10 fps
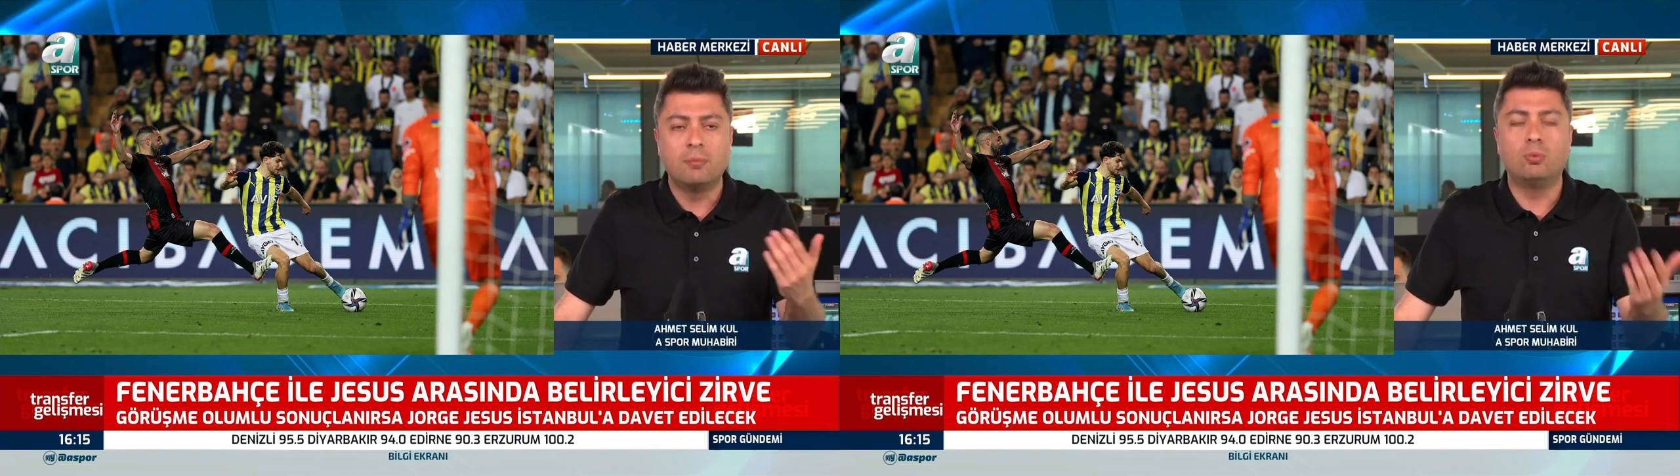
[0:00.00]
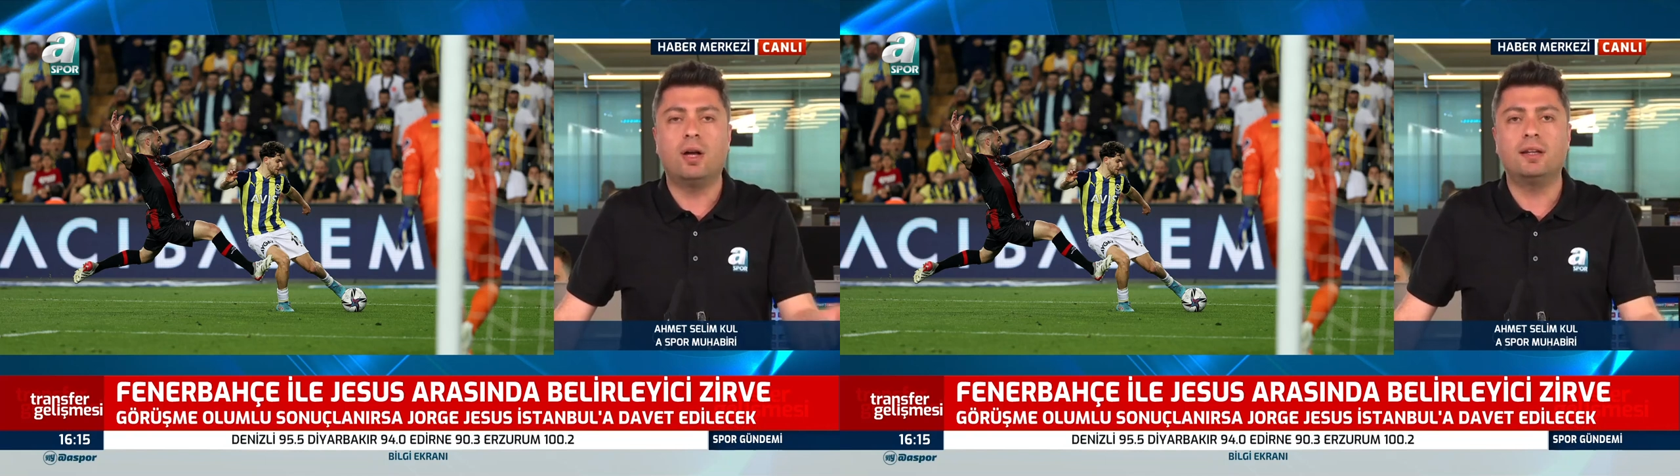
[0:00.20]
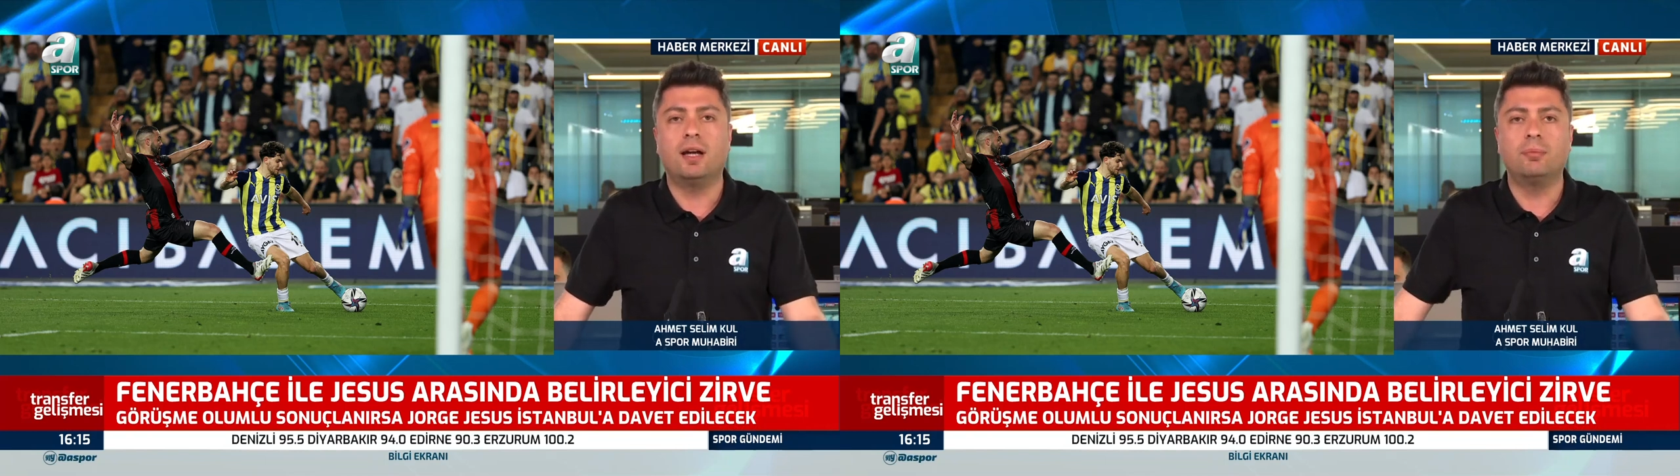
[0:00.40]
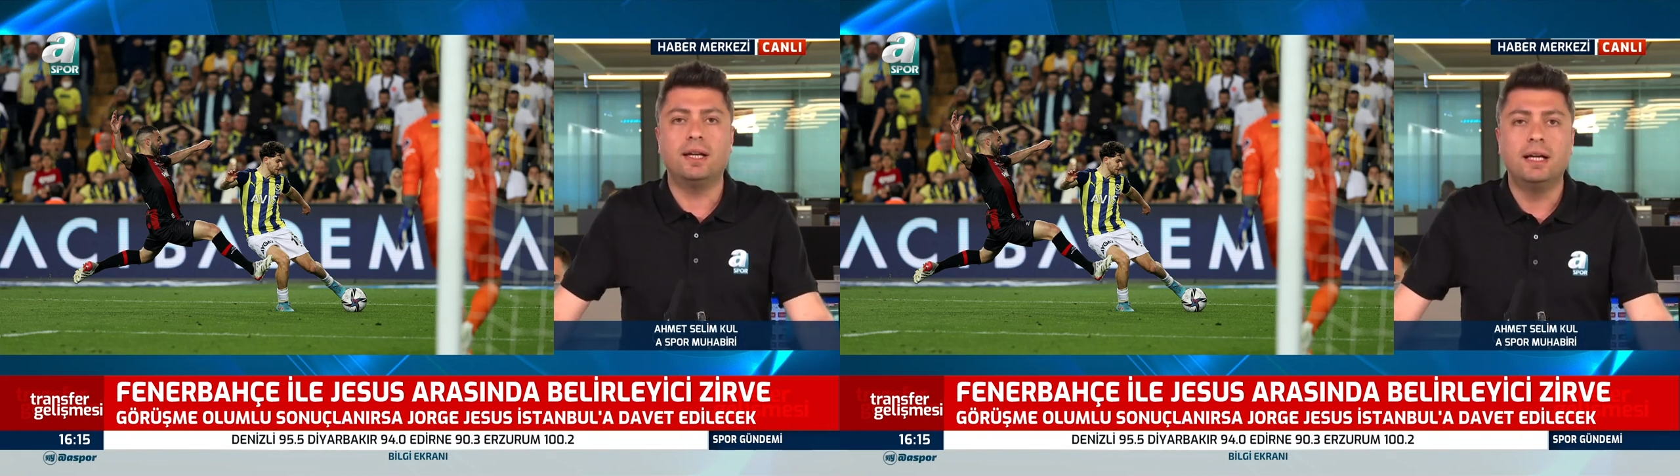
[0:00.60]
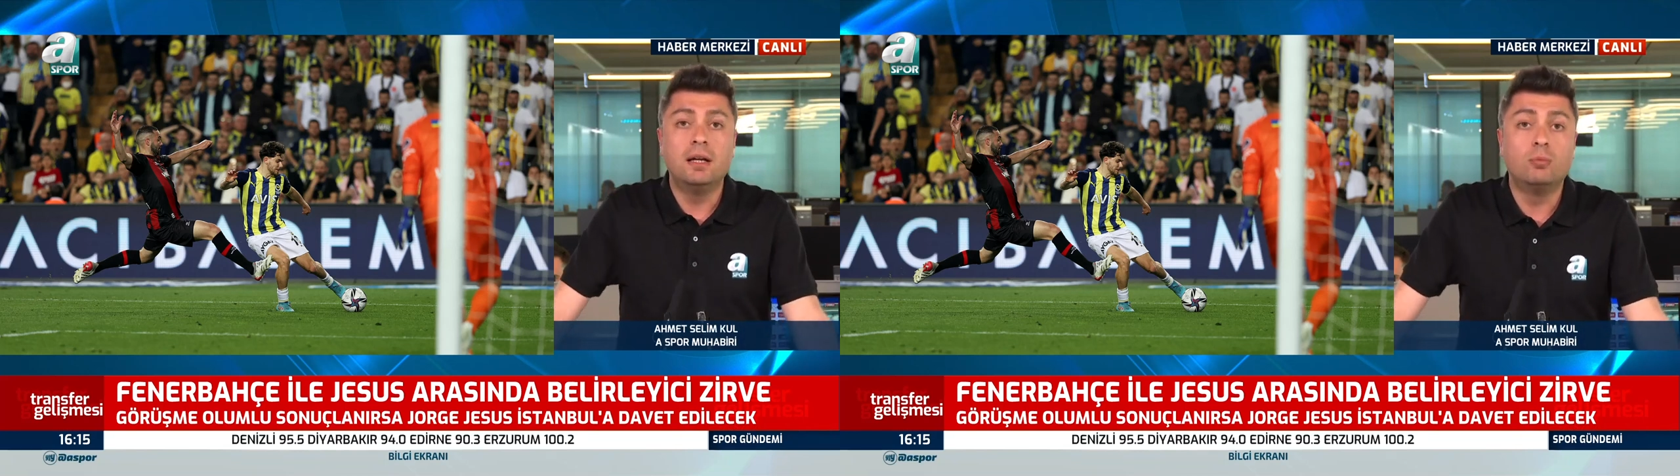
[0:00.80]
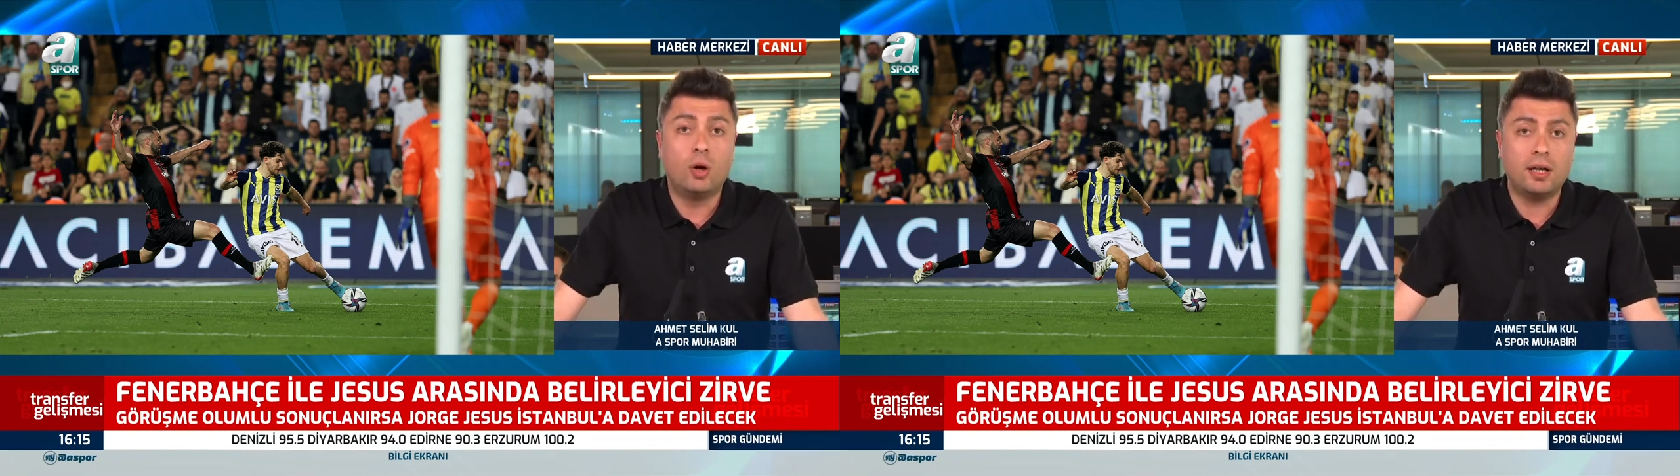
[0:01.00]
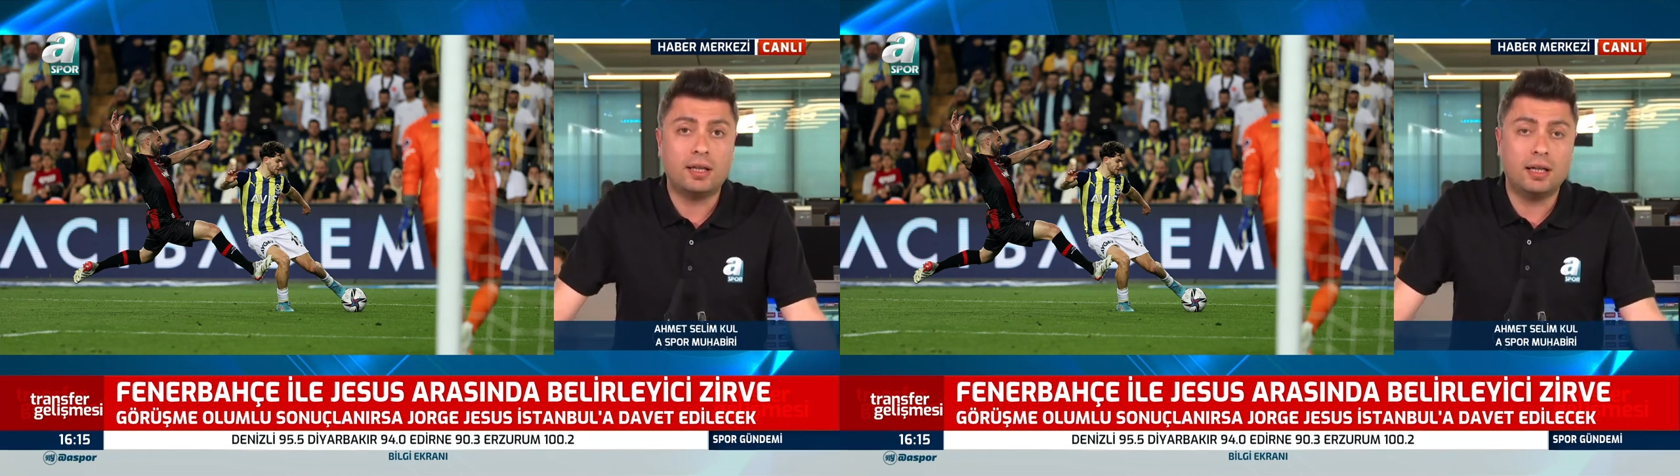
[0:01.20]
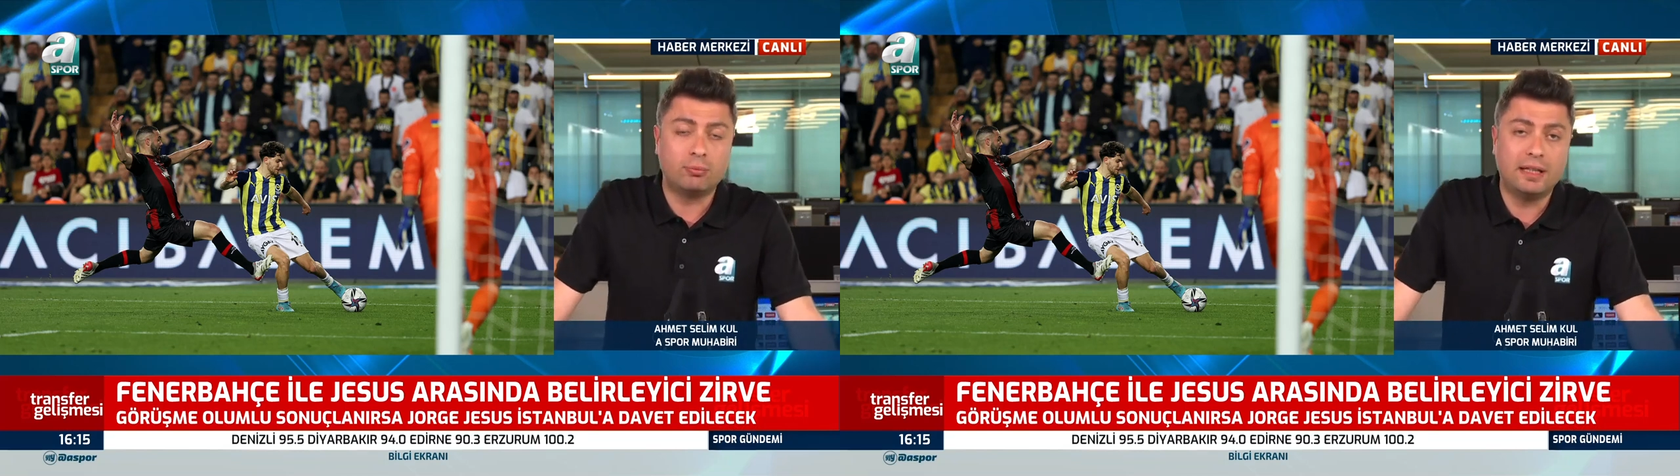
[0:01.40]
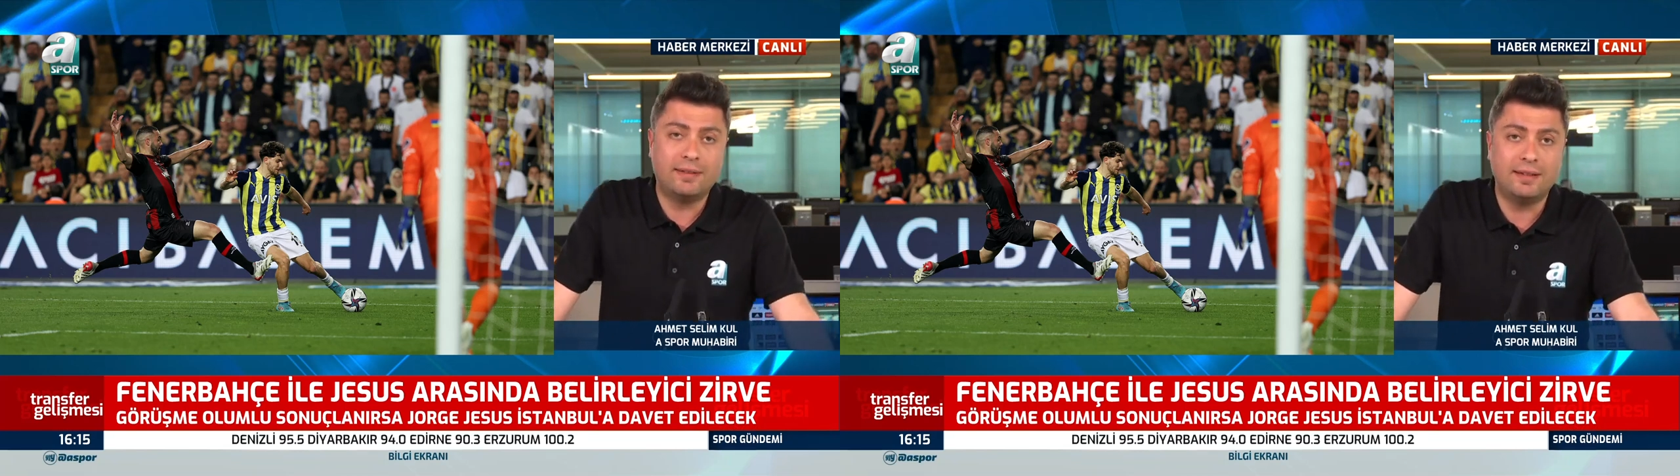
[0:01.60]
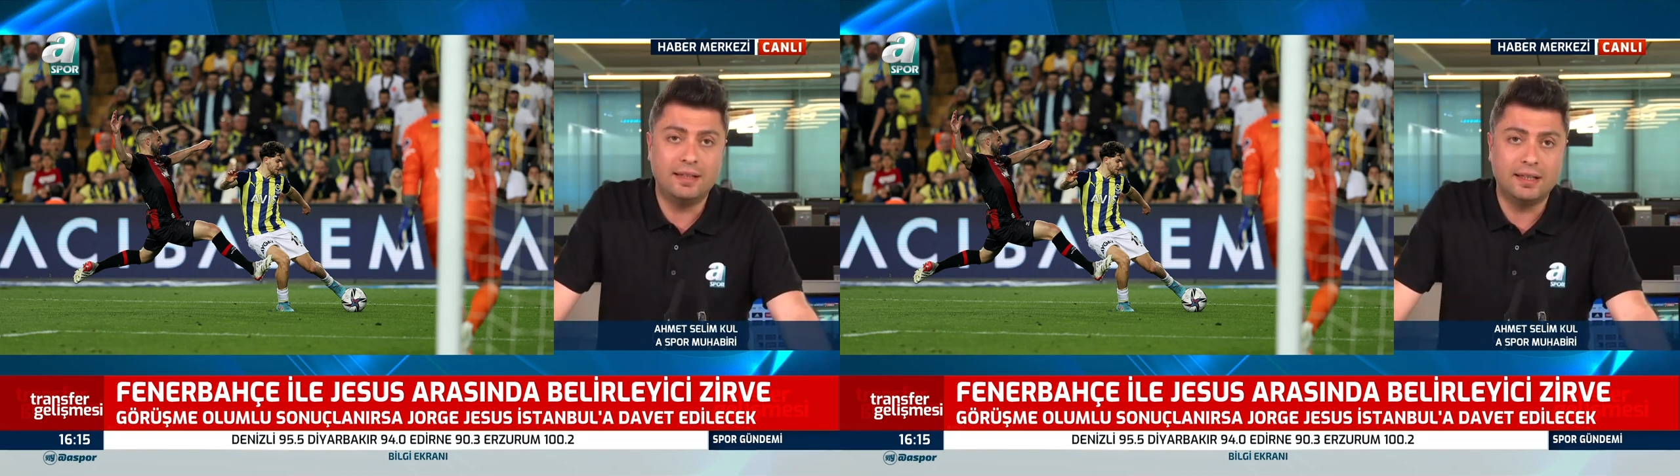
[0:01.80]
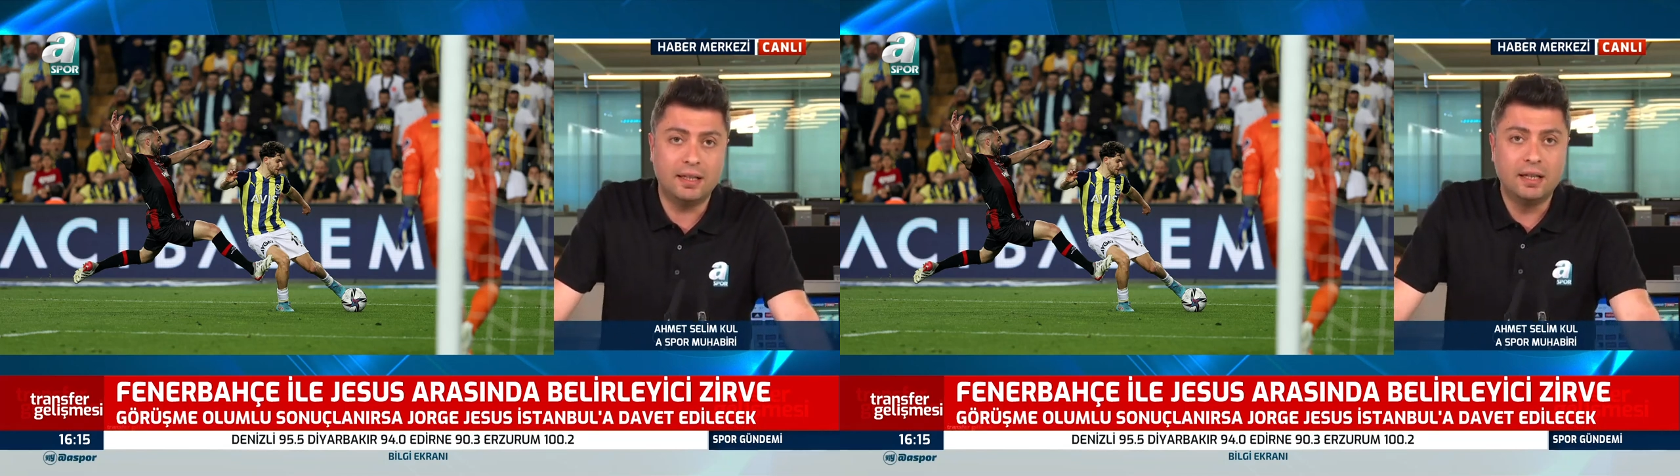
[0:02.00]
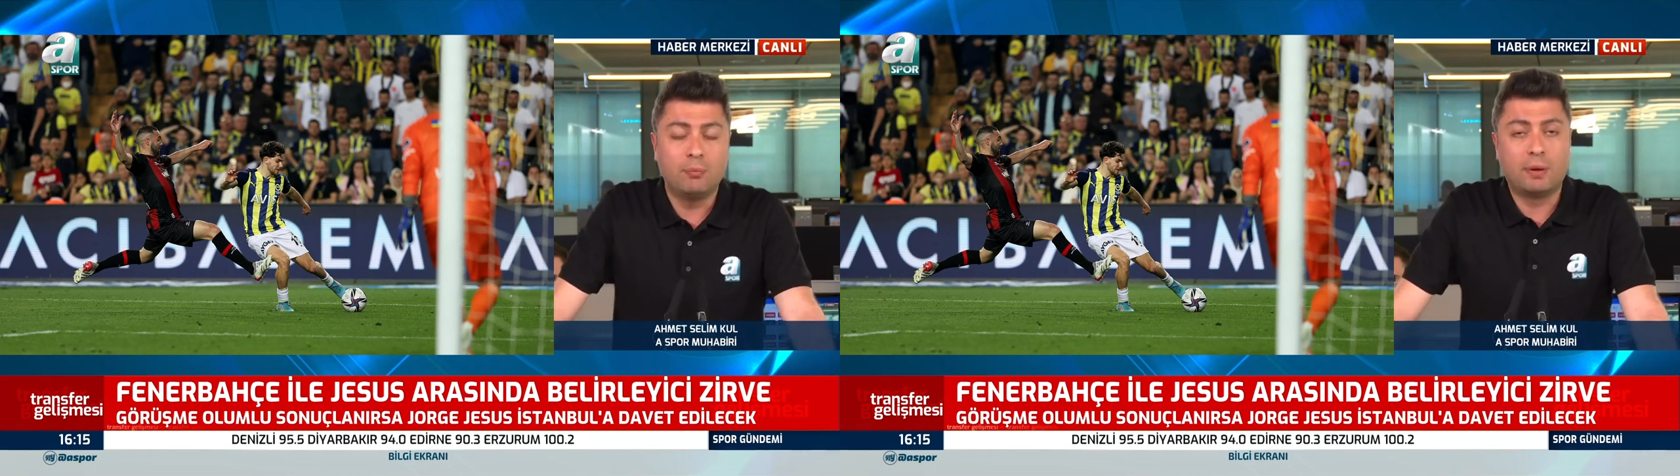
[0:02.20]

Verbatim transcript: Bu anlamda muhakkak Brezilya